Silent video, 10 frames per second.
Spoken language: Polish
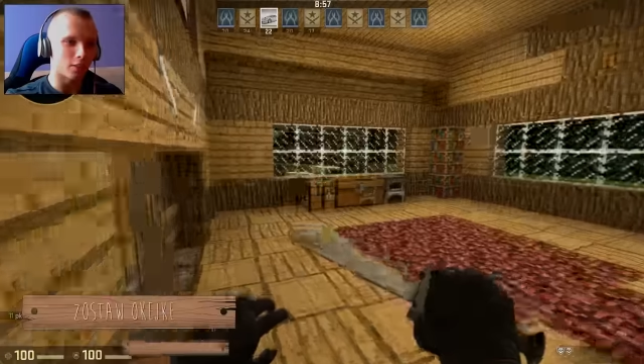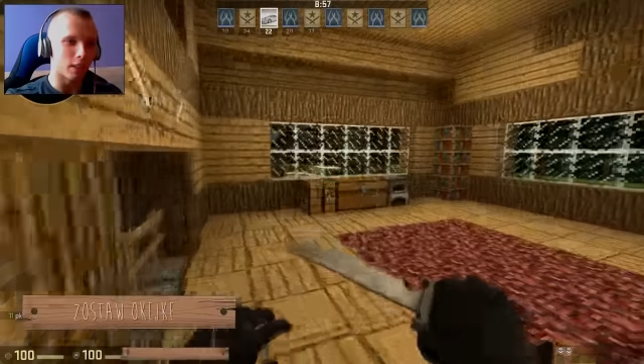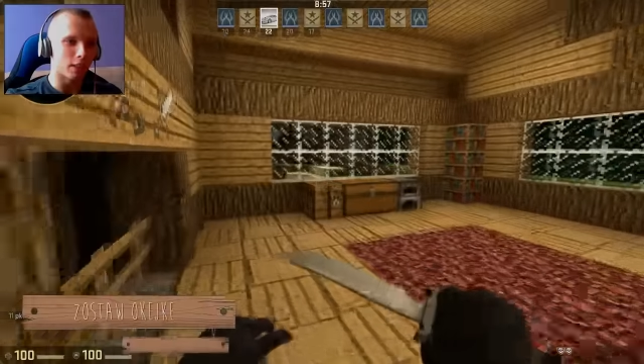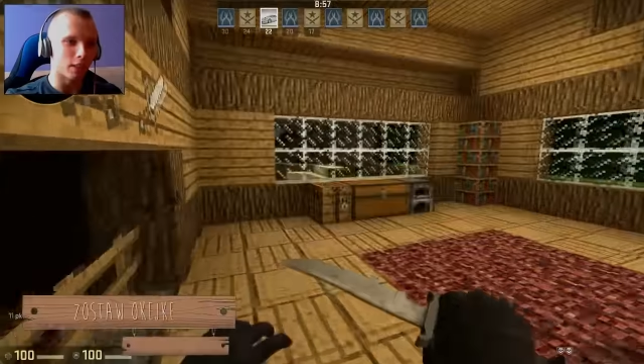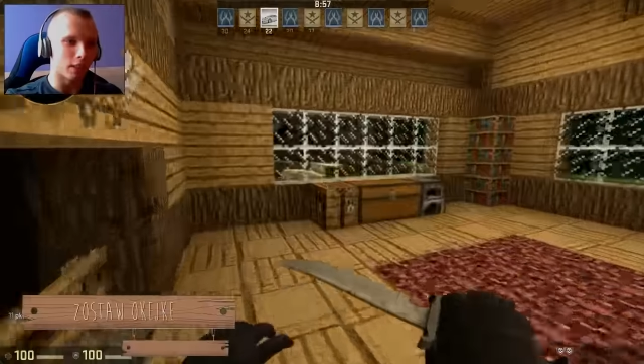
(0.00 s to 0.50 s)
w
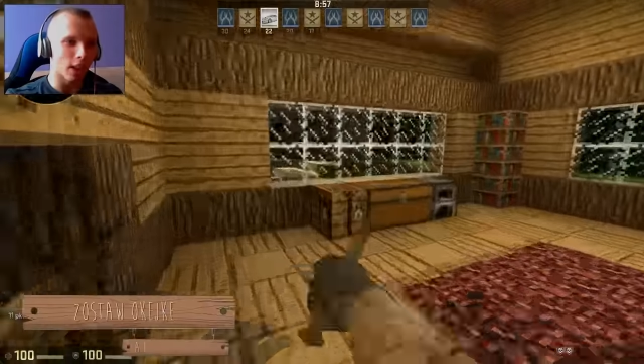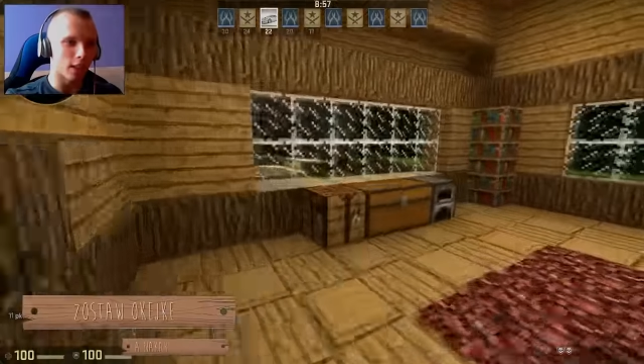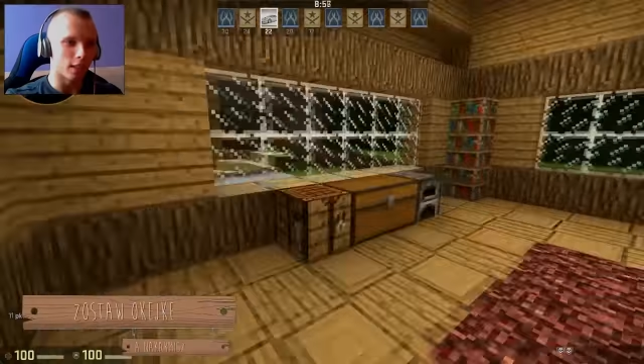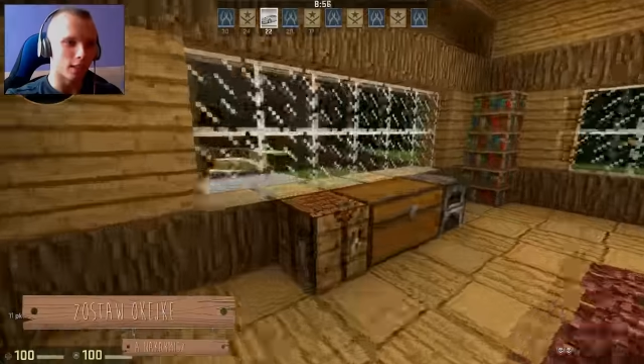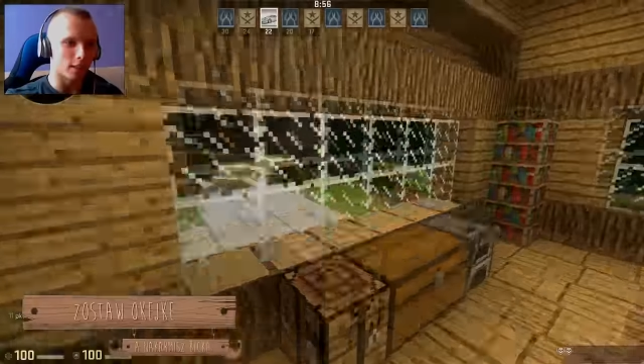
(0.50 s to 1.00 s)

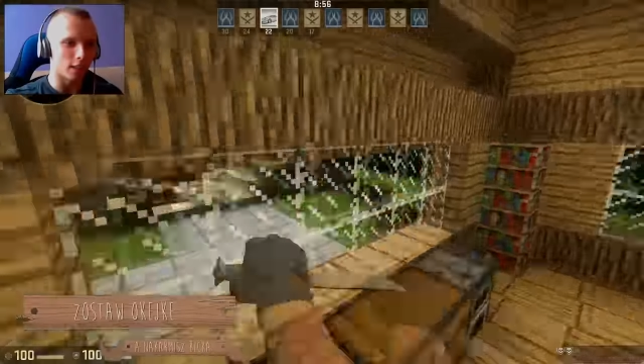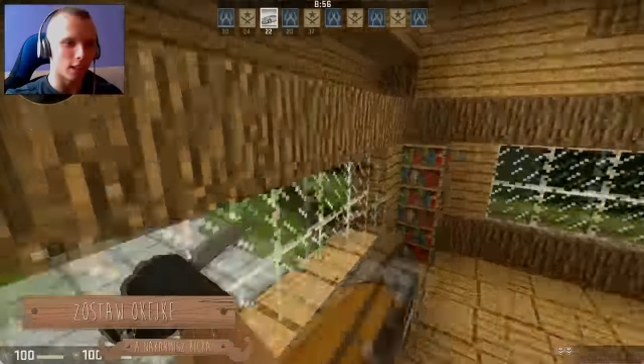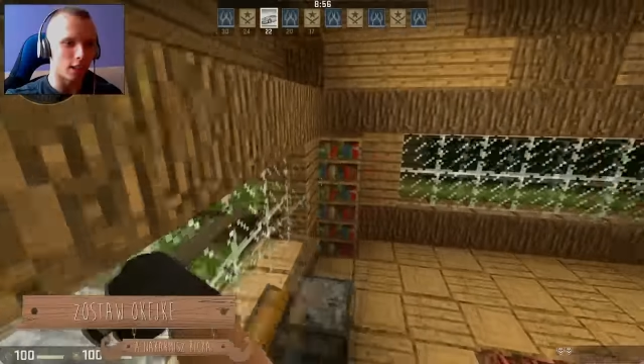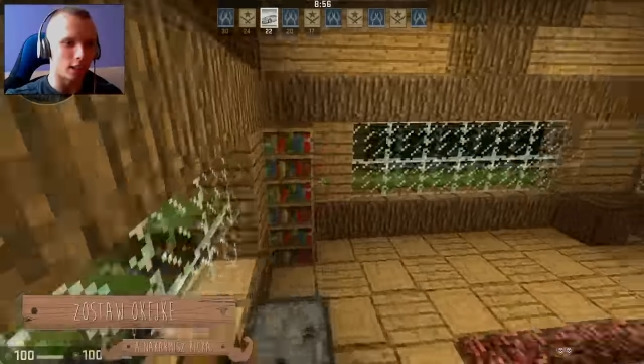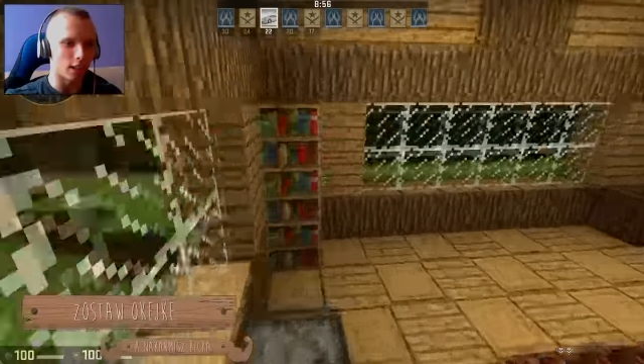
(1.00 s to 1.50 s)
materiale z
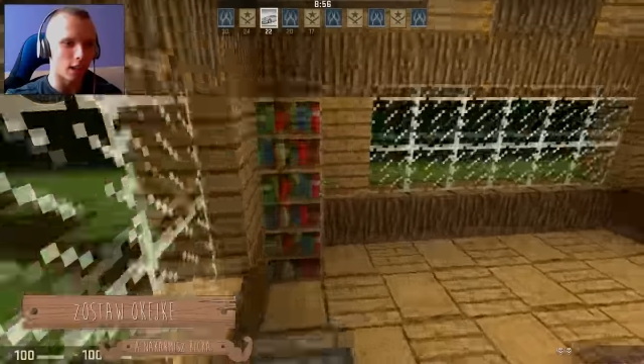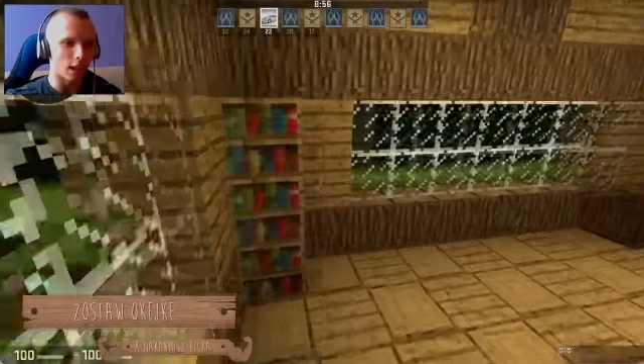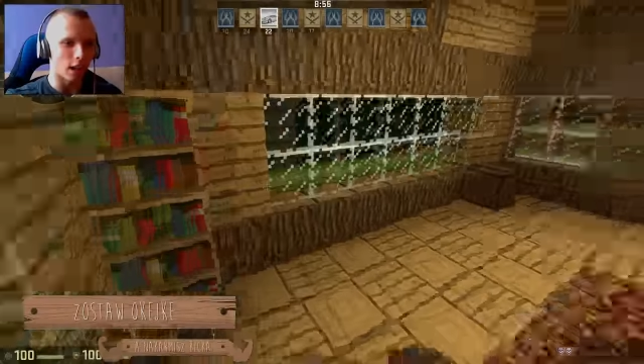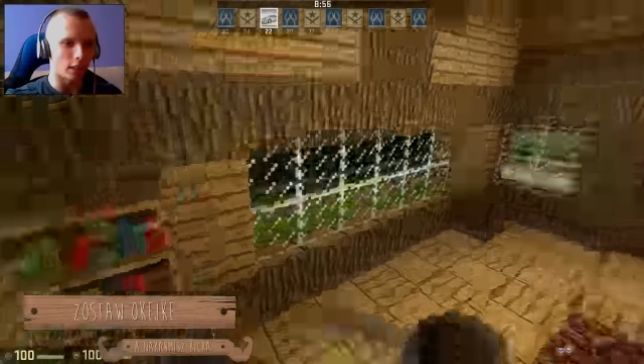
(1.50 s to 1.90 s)
CS-a,